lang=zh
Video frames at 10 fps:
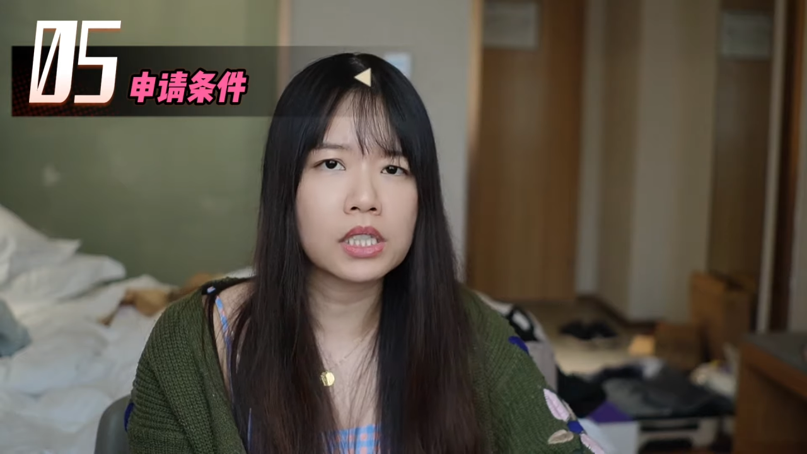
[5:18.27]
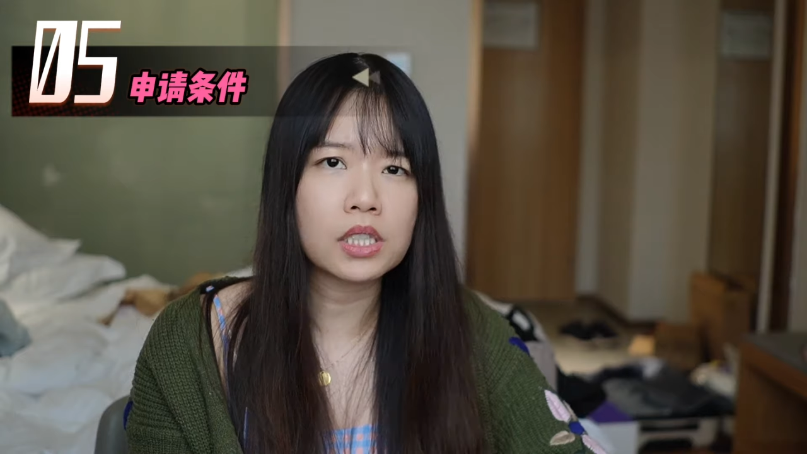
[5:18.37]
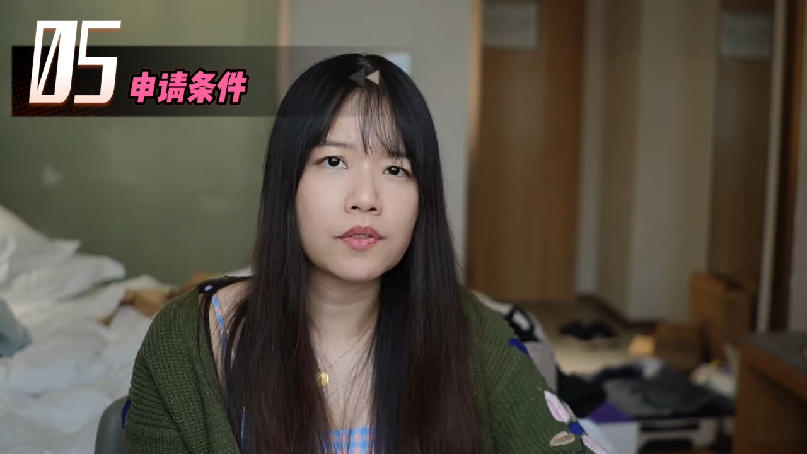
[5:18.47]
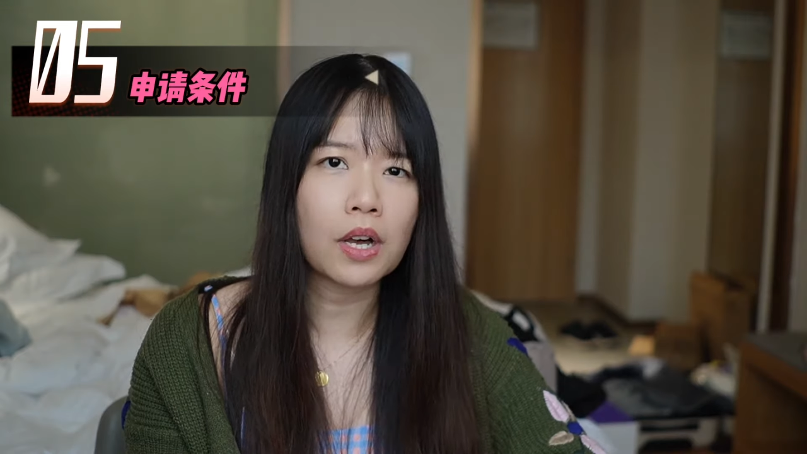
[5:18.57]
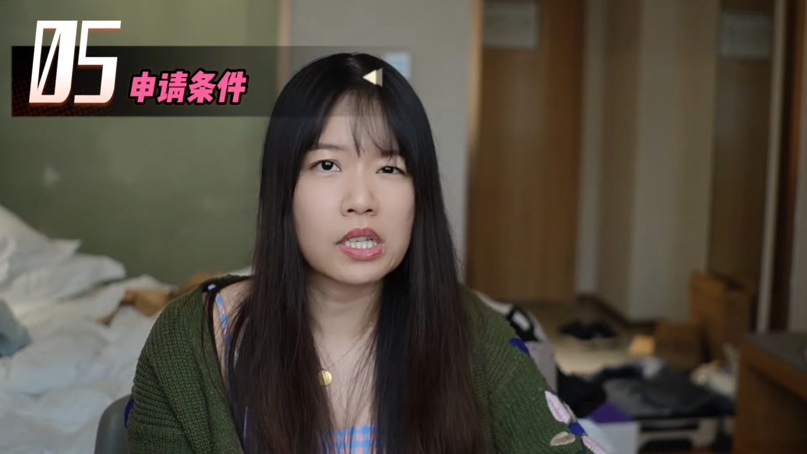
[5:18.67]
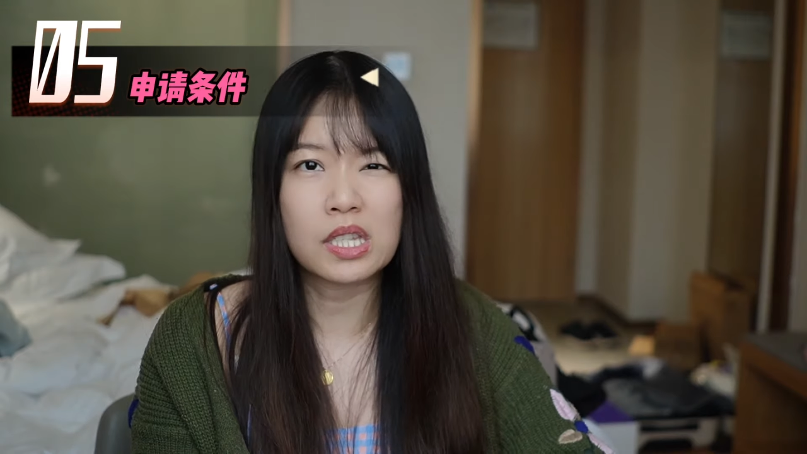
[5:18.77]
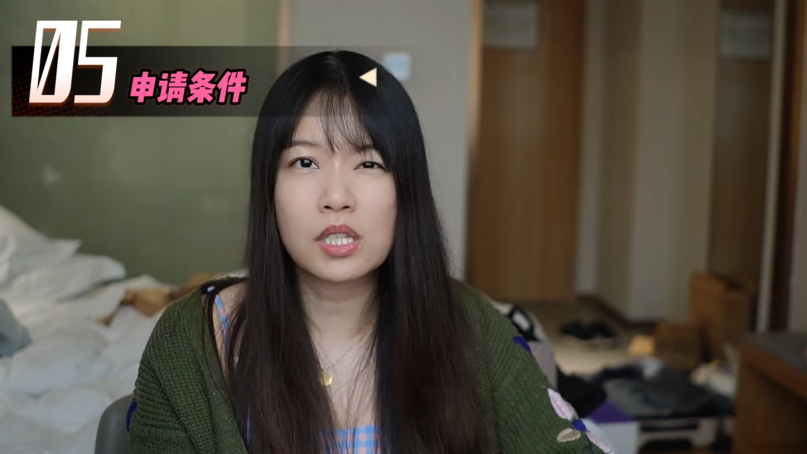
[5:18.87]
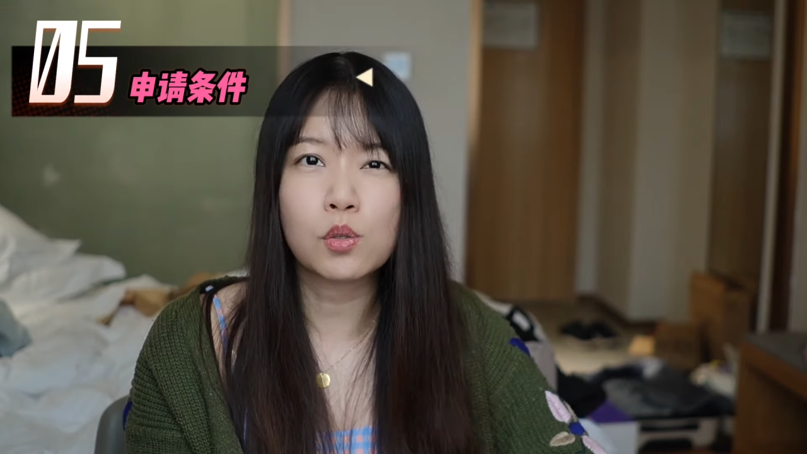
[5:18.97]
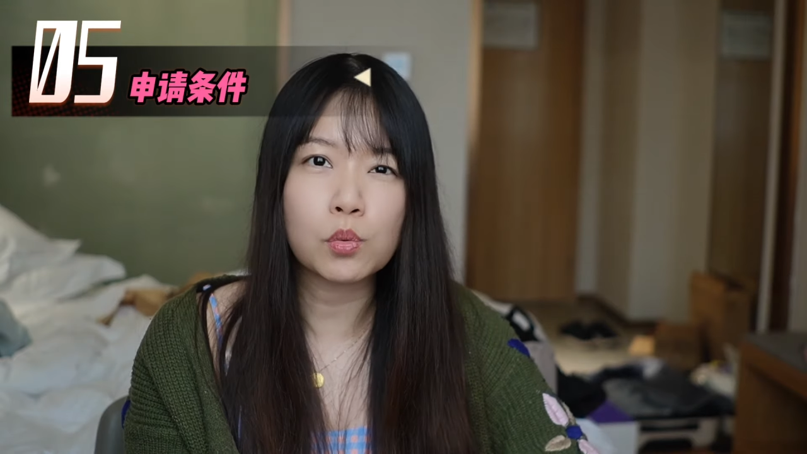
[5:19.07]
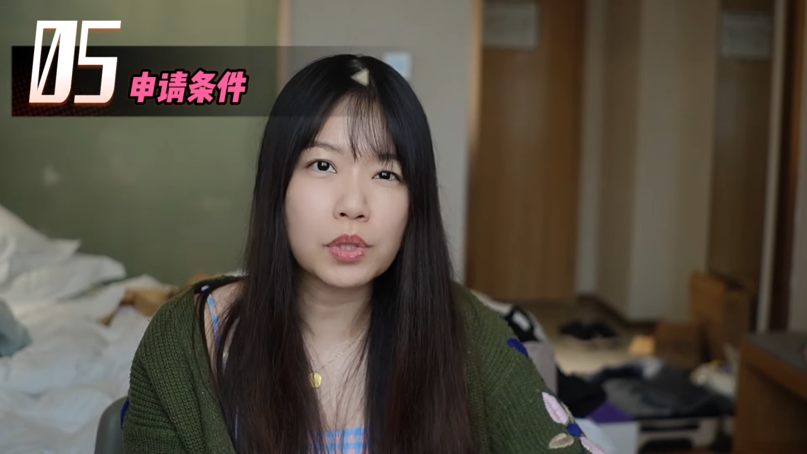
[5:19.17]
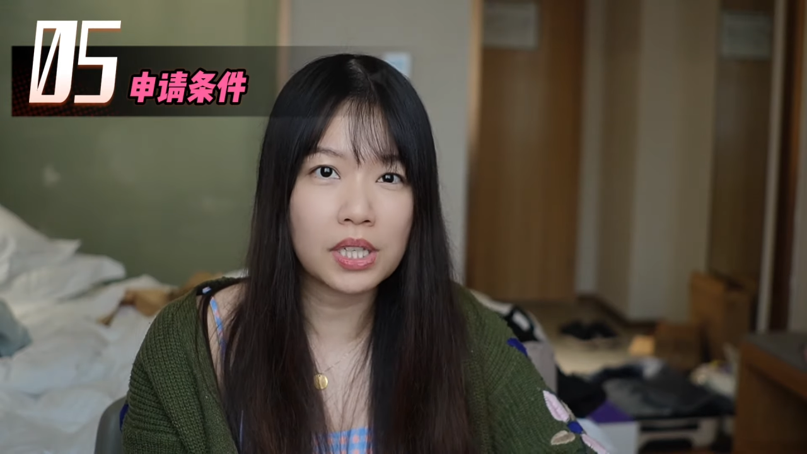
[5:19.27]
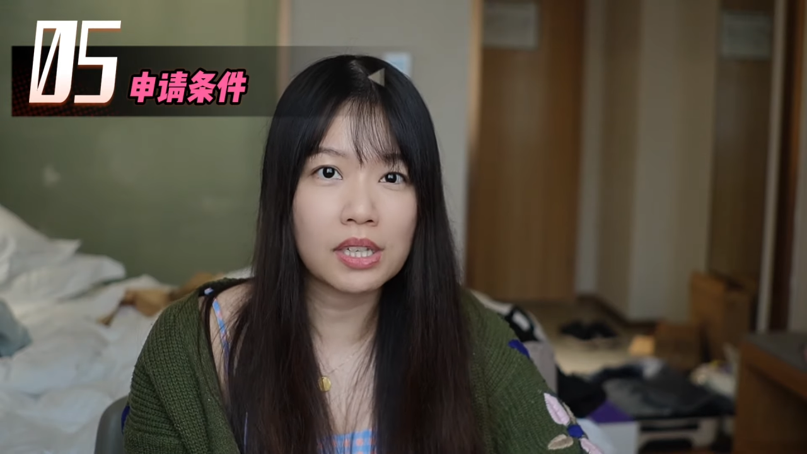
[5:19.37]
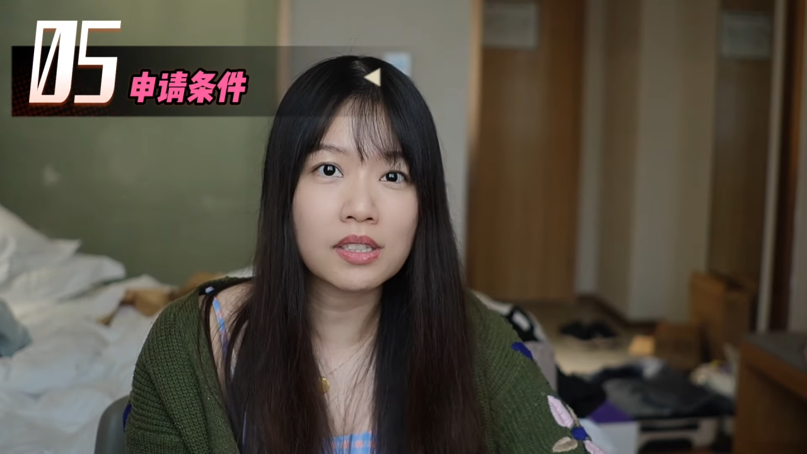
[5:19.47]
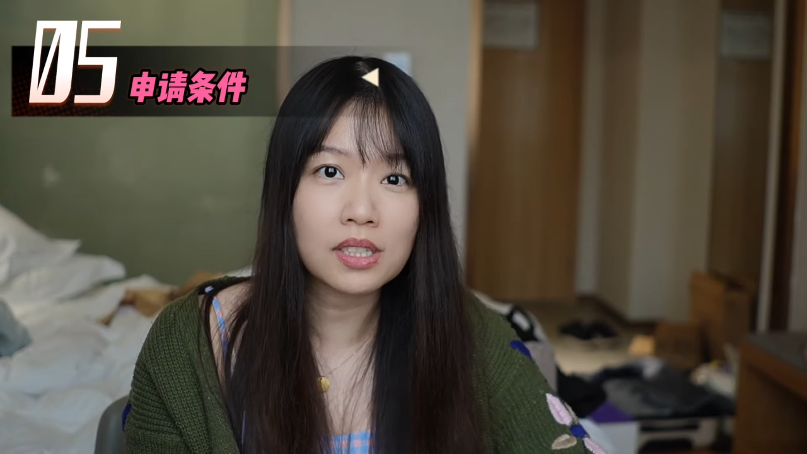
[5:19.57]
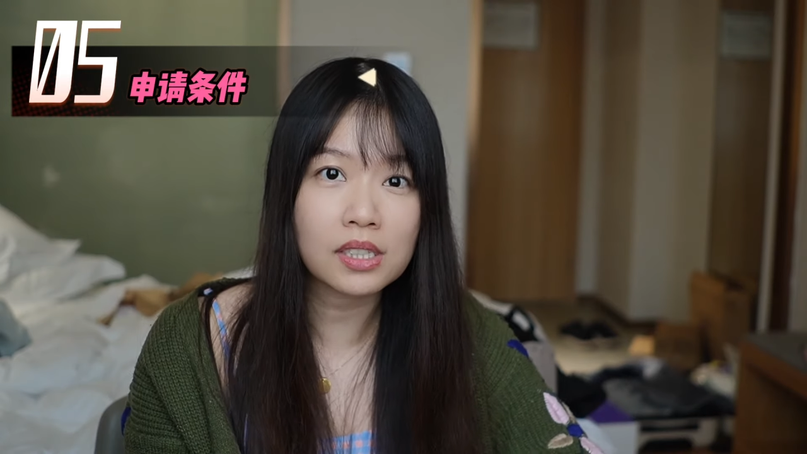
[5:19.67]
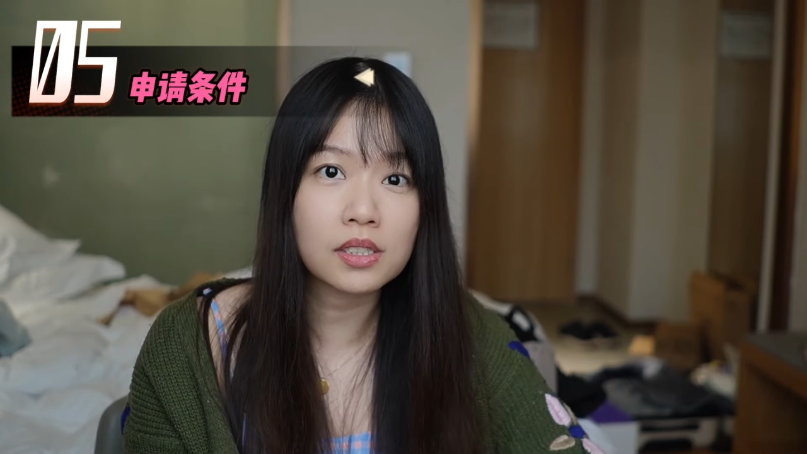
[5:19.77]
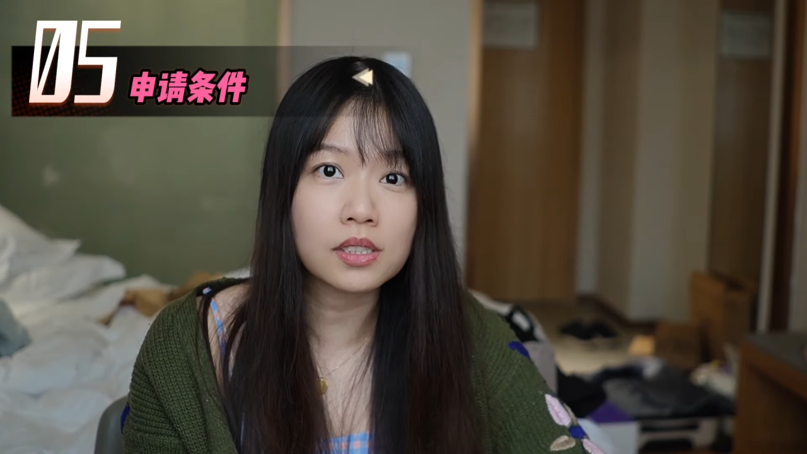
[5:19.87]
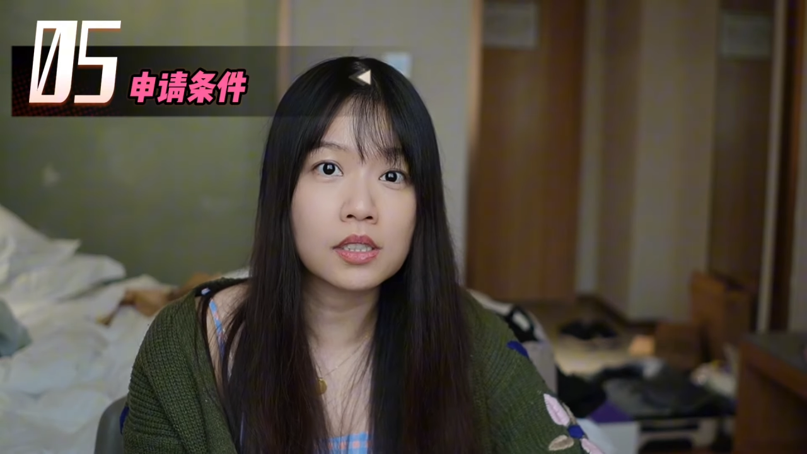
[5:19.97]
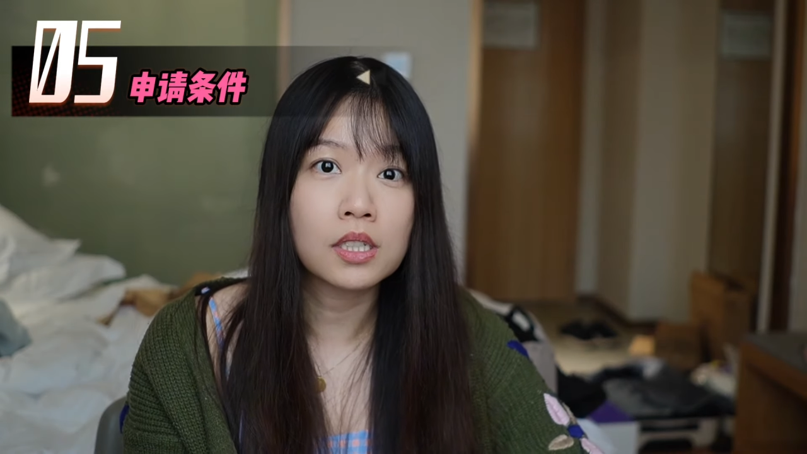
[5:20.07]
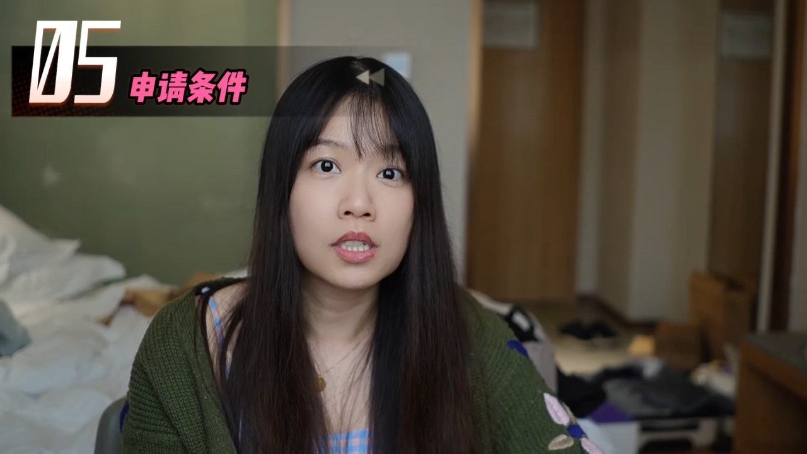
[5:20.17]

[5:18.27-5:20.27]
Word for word: 地方4-5天这样子